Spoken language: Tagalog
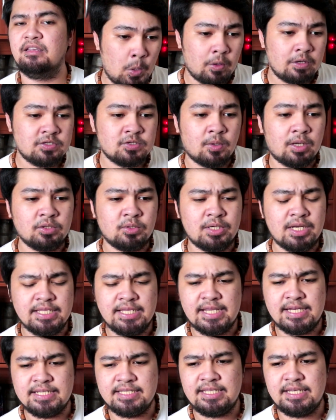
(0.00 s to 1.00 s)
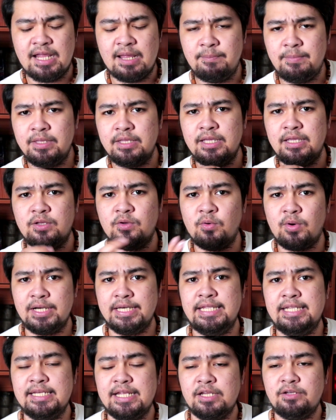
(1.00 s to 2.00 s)
Okay, so katulad nga ng sinabi ko
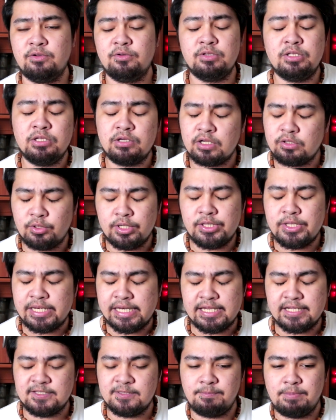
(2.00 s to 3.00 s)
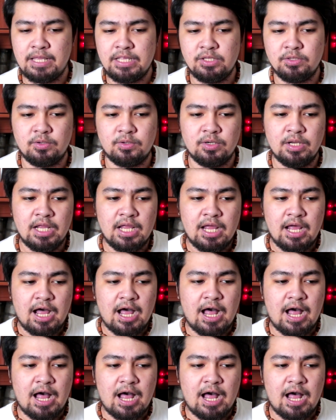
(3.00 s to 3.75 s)
kanina, no, yung katulad na in-explain ko,